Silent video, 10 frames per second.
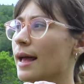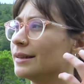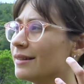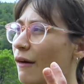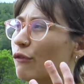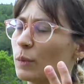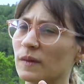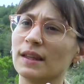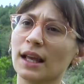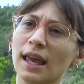
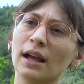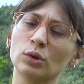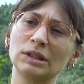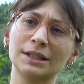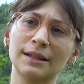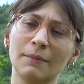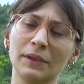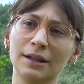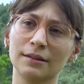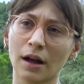etrafımızdaki
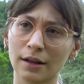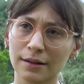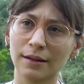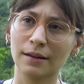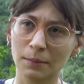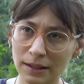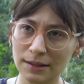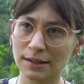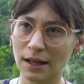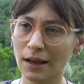ekosistemleri taklit
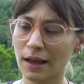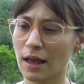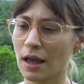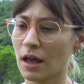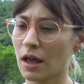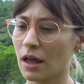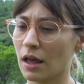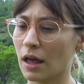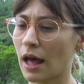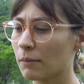edebilirsek
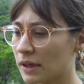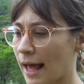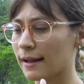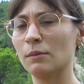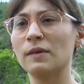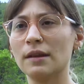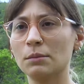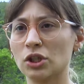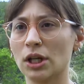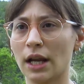e, hem
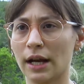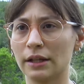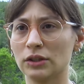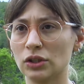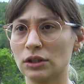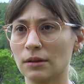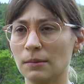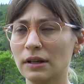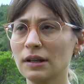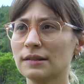kendimize bir şeyler
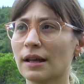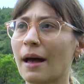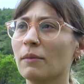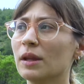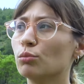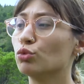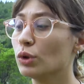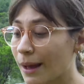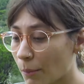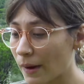yetiştirebiliriz hem de
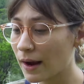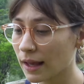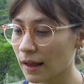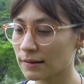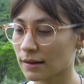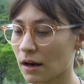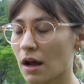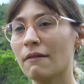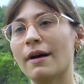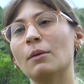bunu yaparken zarar